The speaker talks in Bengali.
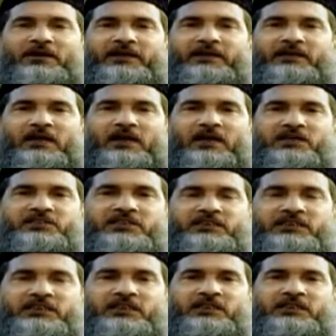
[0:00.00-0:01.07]
খোলাফায়
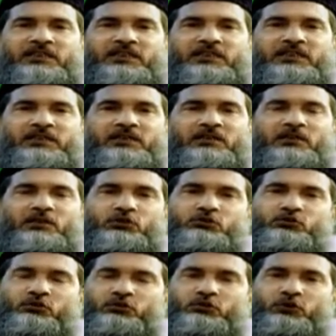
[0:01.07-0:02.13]
রাশেদিন
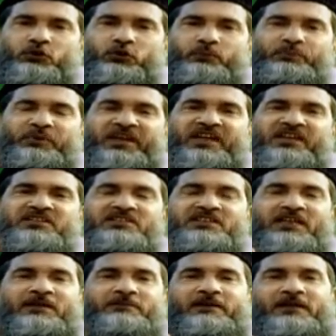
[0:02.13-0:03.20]
শুধু
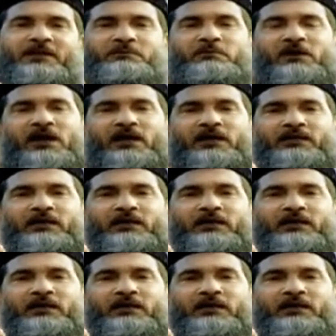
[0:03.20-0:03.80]
পিস টিভি